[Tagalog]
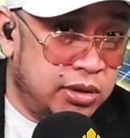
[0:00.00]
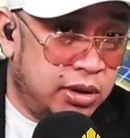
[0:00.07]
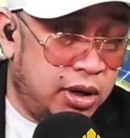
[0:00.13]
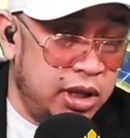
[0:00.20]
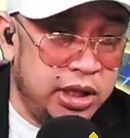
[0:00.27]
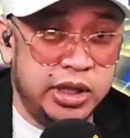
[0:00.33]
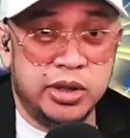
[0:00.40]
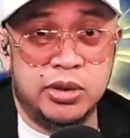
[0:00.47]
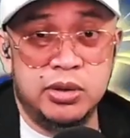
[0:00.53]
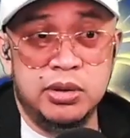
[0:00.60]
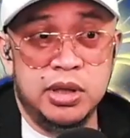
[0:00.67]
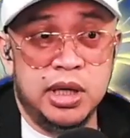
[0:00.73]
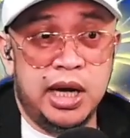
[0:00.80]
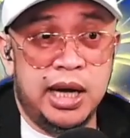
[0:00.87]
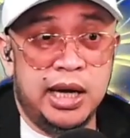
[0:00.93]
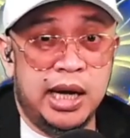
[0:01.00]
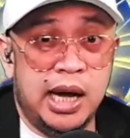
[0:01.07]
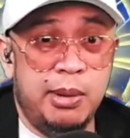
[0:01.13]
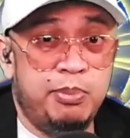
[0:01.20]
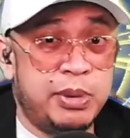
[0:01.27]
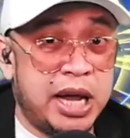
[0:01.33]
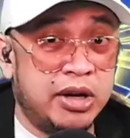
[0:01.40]
Although,
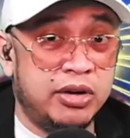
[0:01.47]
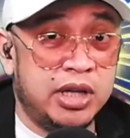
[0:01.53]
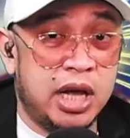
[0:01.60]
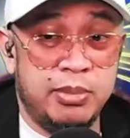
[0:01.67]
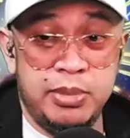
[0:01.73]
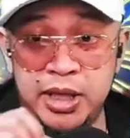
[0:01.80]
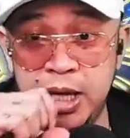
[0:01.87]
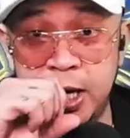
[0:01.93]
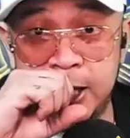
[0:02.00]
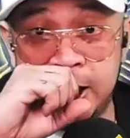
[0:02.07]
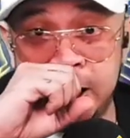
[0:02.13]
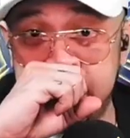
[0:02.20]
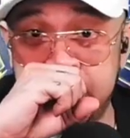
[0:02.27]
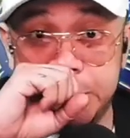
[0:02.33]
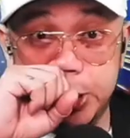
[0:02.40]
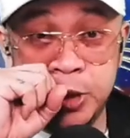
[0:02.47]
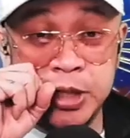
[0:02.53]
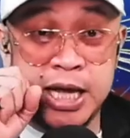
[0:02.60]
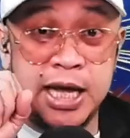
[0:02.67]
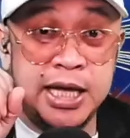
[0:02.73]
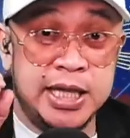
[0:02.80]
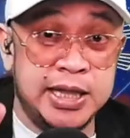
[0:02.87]
ang plano namin i-accredit nun
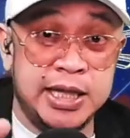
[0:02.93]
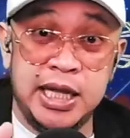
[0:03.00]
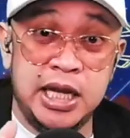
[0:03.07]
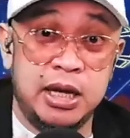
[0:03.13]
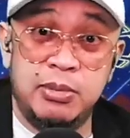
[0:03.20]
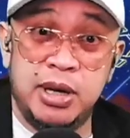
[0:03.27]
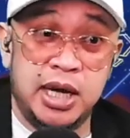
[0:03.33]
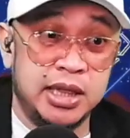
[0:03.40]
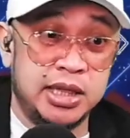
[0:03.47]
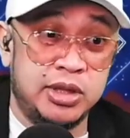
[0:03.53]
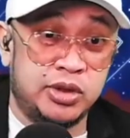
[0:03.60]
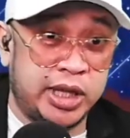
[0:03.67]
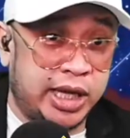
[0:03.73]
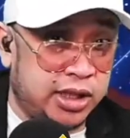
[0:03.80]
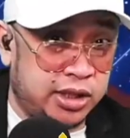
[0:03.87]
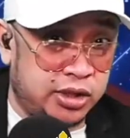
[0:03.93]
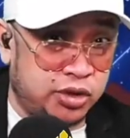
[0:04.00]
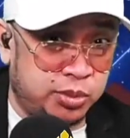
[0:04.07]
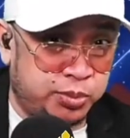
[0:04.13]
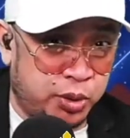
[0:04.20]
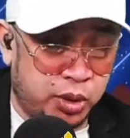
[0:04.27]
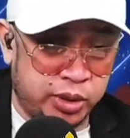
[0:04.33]
ha, hindi lang mga Duterte
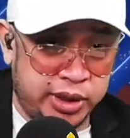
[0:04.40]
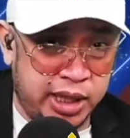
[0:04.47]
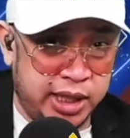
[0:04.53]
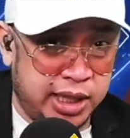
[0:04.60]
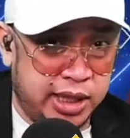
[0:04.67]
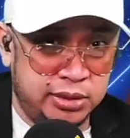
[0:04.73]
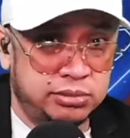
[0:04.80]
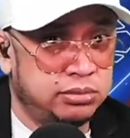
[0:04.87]
supporter ha,